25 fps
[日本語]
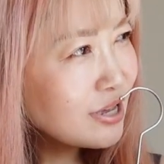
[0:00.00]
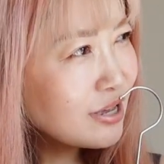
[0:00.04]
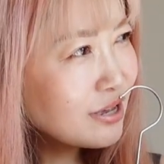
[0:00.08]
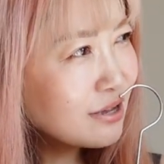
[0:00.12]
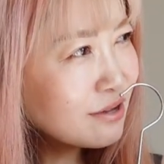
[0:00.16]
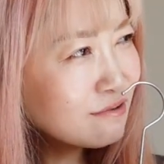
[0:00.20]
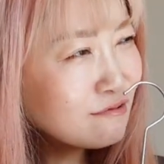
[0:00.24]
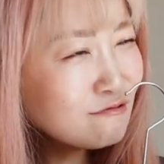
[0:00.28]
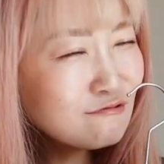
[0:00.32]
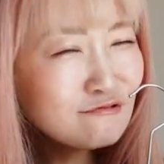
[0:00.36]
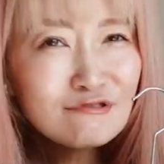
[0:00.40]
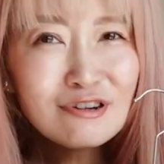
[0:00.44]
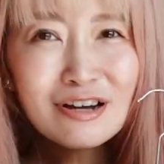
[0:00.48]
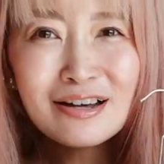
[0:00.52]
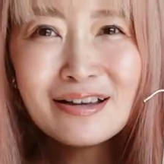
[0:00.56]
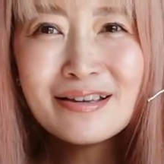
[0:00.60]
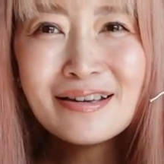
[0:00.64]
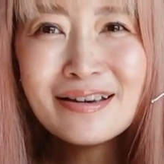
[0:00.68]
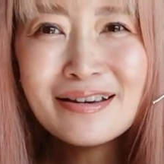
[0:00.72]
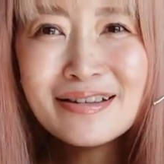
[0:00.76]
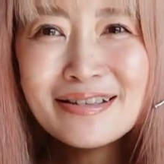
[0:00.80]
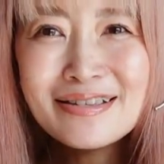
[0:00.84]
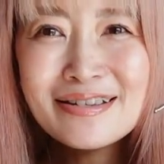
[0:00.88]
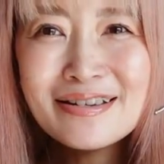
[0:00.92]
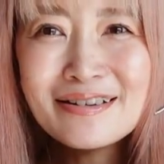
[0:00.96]
円ぐらい
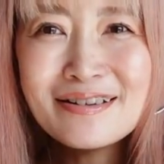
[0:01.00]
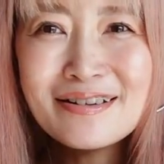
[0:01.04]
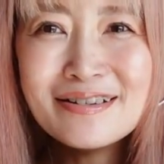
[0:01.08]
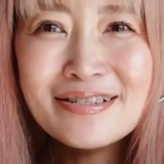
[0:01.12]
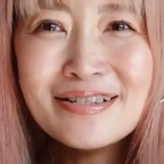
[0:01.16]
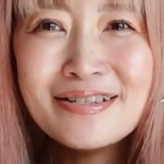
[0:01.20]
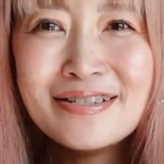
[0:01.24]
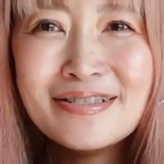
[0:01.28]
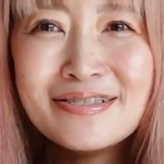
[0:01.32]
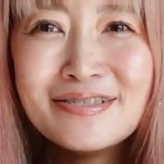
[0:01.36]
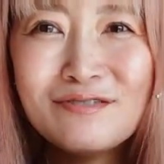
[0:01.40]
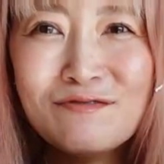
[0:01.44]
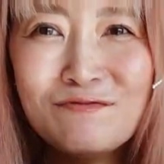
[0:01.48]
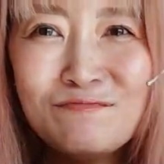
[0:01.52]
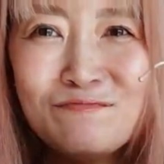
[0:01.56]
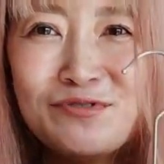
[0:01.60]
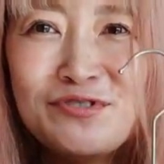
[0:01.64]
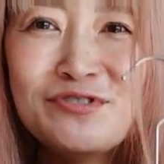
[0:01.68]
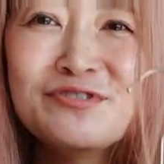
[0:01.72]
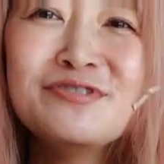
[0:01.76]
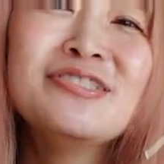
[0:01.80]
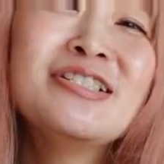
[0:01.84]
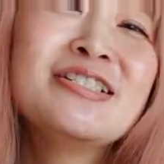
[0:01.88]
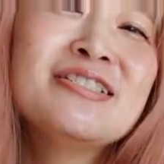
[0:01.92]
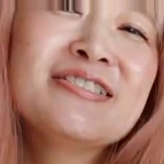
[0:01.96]
やったかなと
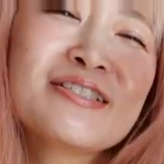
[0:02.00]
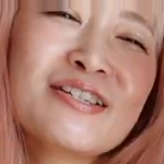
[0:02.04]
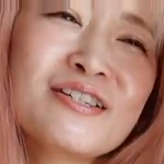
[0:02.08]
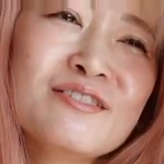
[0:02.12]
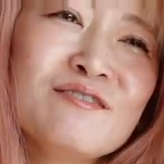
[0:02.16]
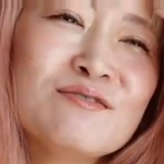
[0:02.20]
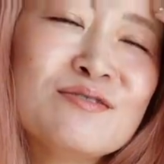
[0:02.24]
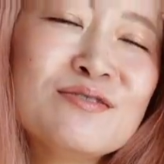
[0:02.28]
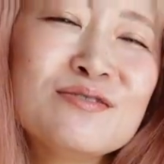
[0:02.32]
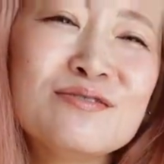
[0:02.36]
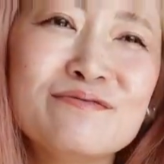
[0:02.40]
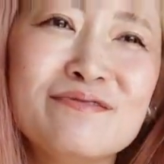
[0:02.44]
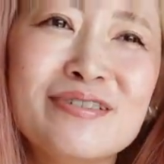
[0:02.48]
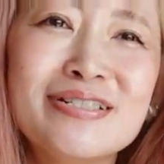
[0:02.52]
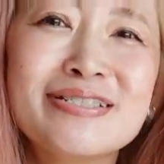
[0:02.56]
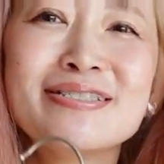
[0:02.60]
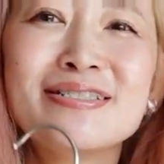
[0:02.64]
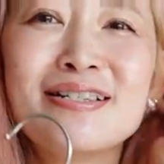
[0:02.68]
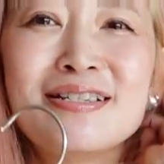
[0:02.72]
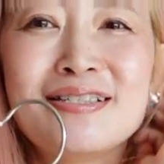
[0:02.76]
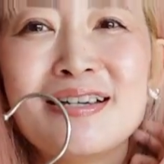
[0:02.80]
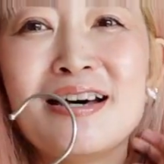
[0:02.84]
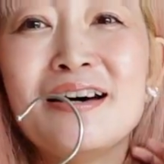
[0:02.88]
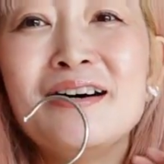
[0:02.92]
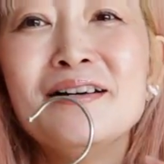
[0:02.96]
思うんですけど、ちょっと忘
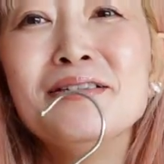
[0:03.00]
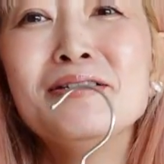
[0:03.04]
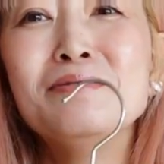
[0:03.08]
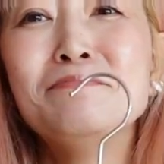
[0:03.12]
れた。